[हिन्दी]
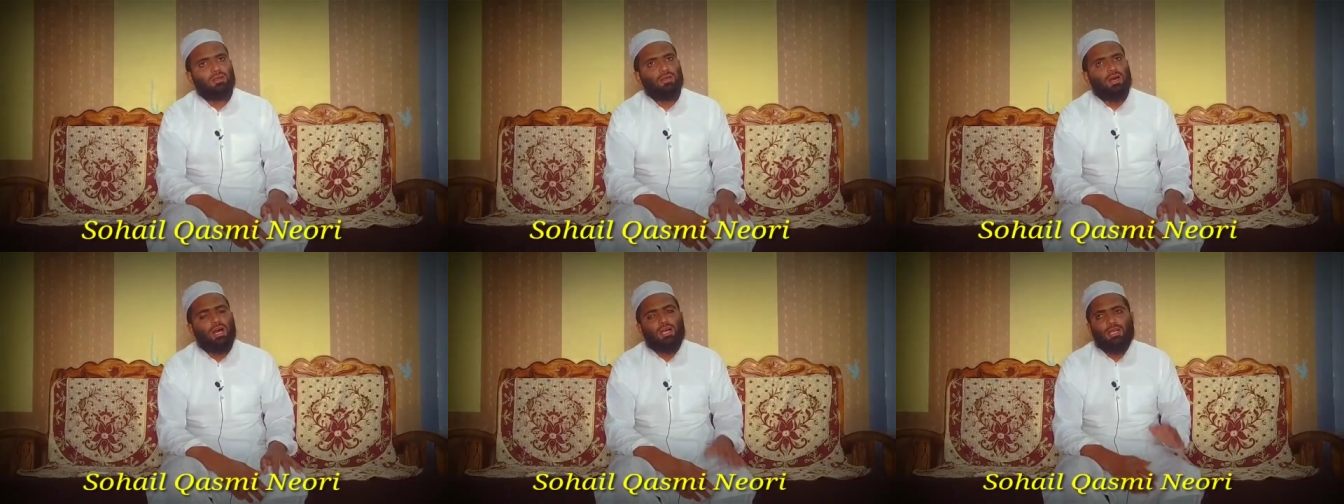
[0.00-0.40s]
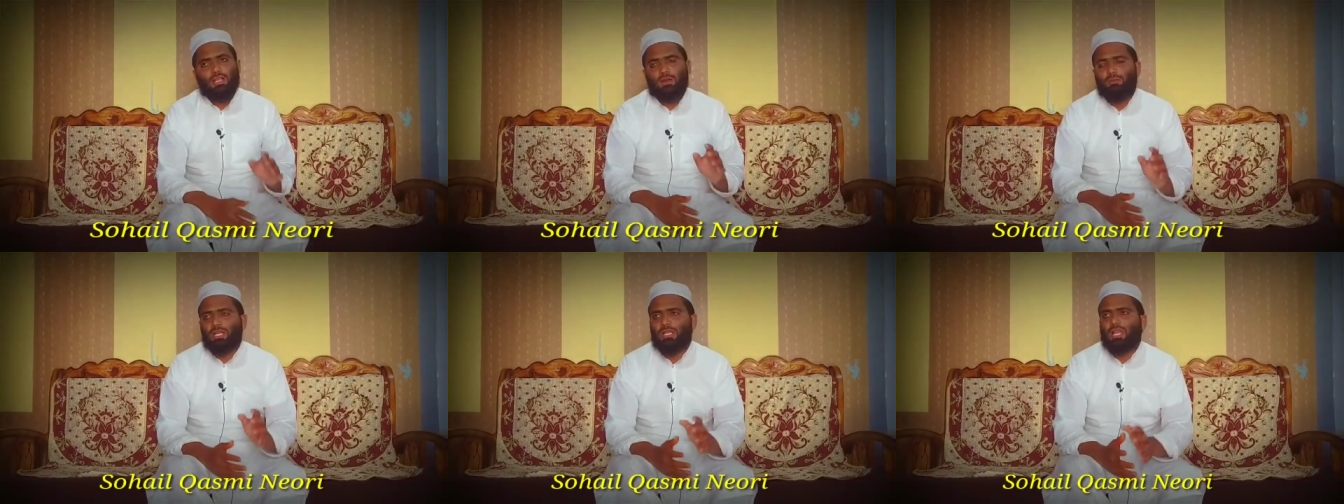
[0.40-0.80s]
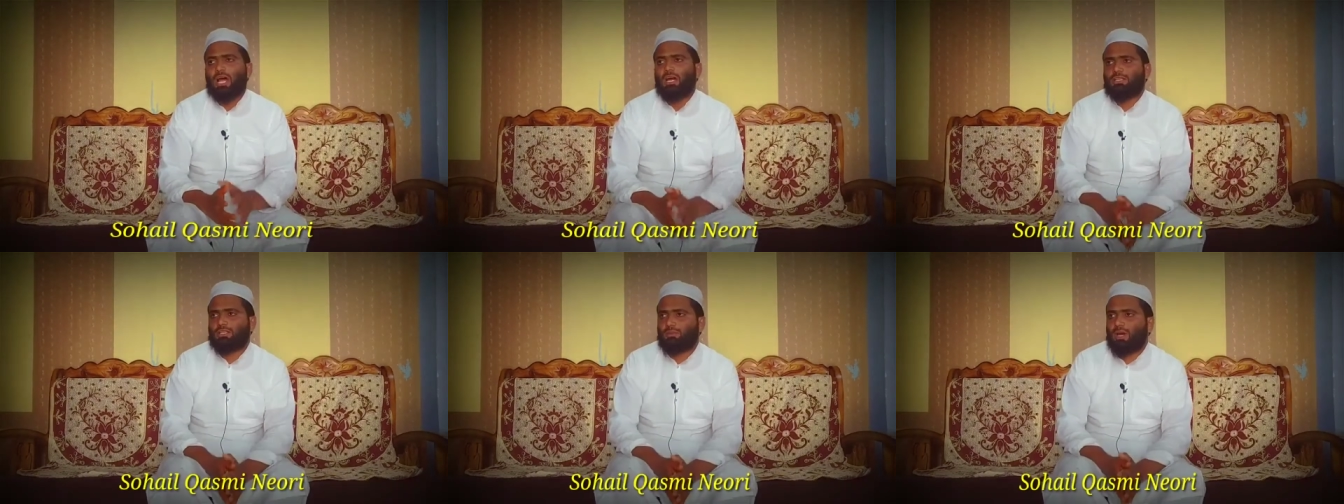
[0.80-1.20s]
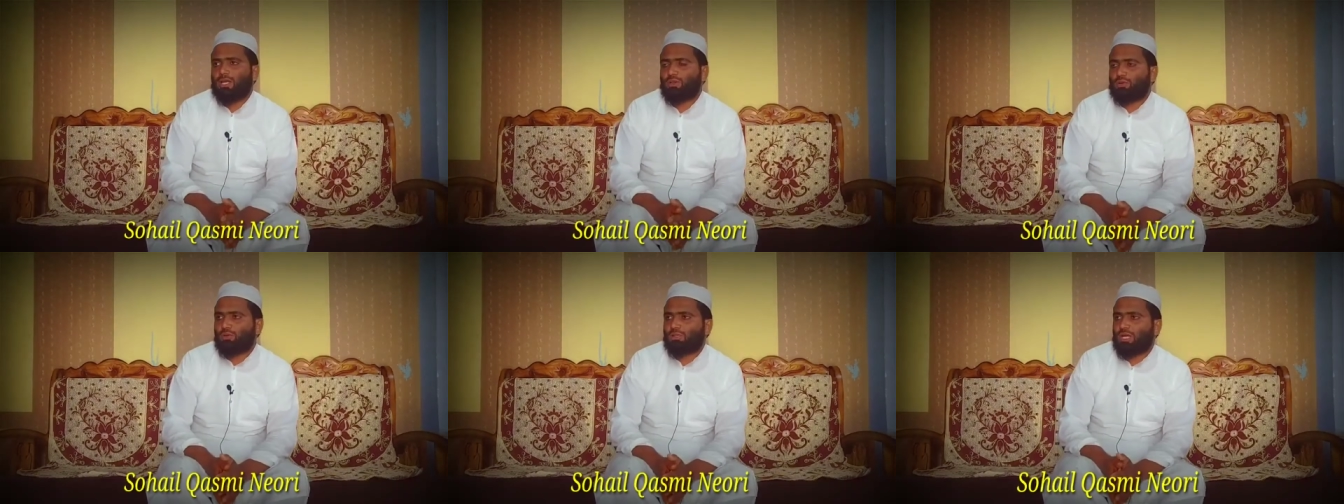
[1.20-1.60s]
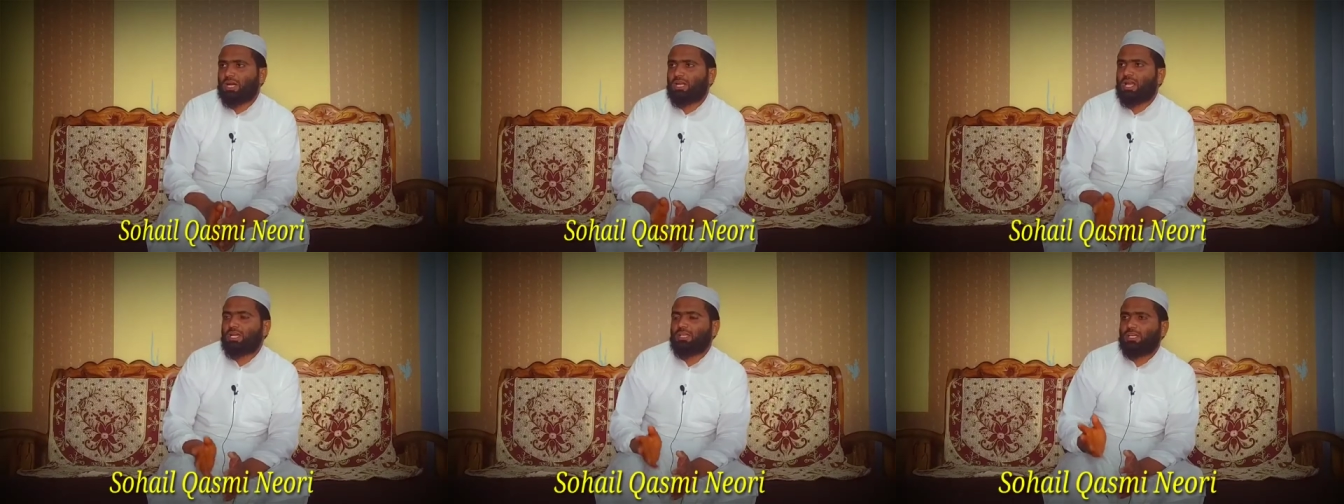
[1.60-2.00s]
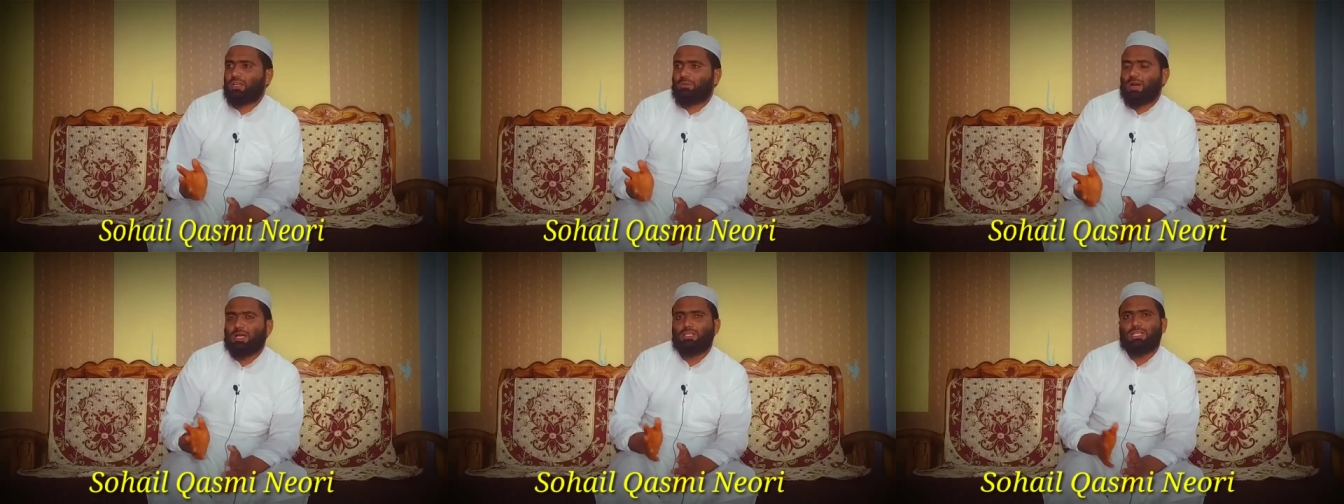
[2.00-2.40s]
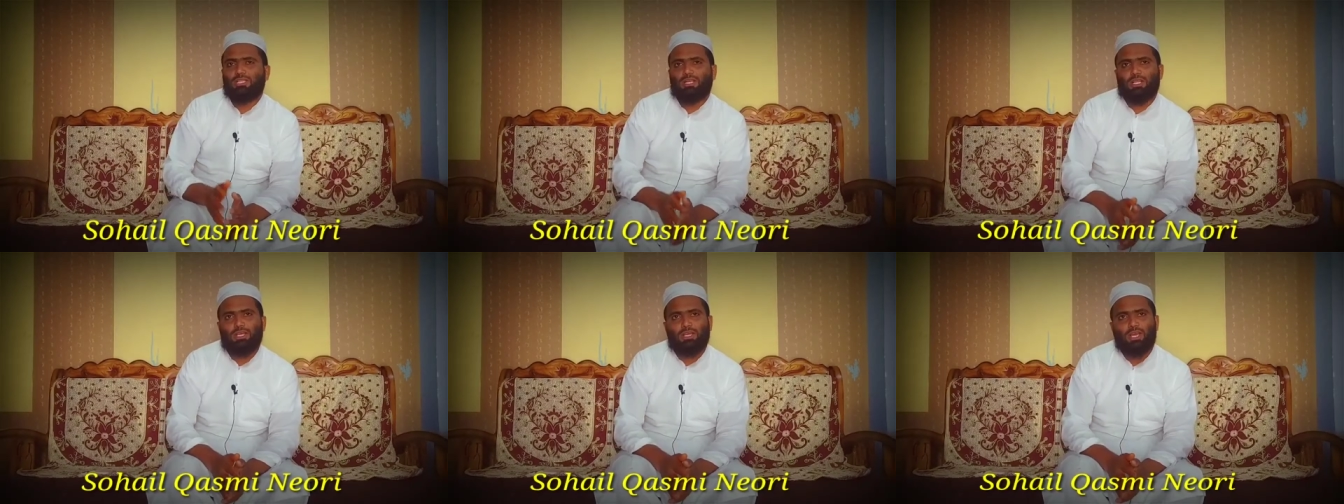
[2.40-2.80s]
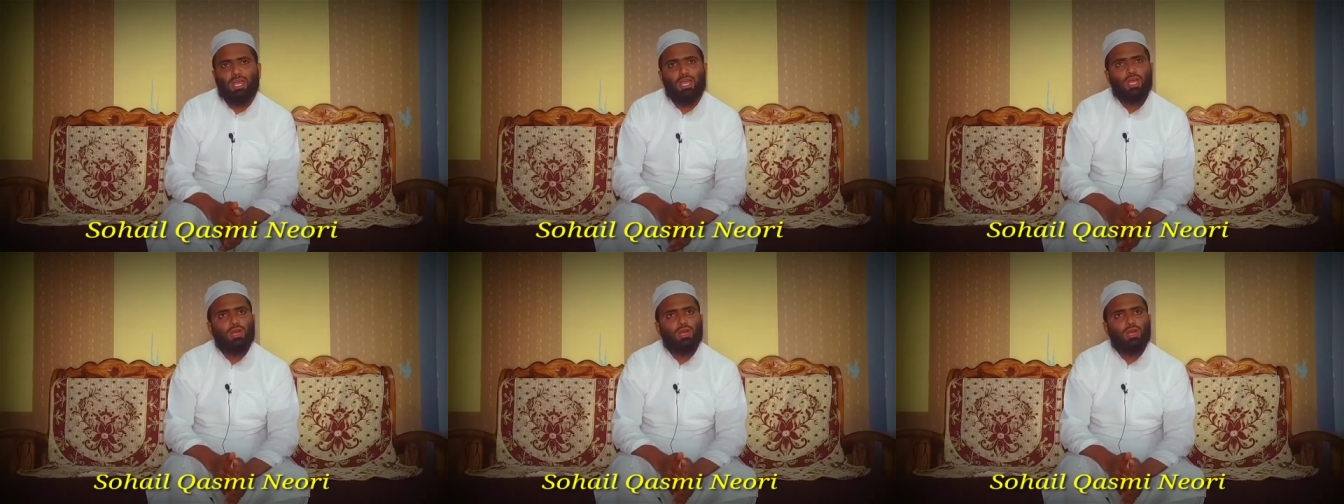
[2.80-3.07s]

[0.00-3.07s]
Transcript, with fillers: अगर हम अल्लाह तबारक ताली की इबादत करेंगे